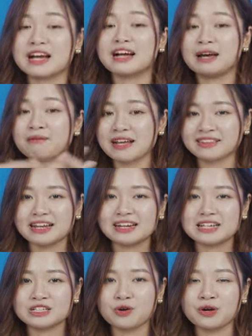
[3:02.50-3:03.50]
đã khép lại tại
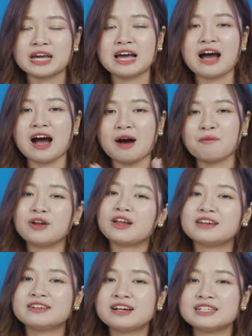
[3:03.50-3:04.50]
đây rồi. Một
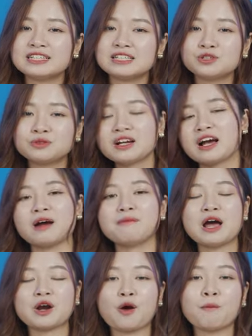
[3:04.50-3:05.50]
lần nữa xin chúc tất cả các
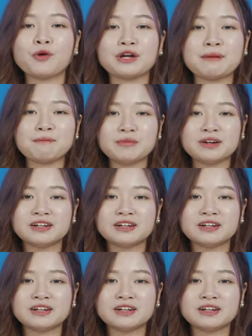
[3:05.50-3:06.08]
bạn có một năm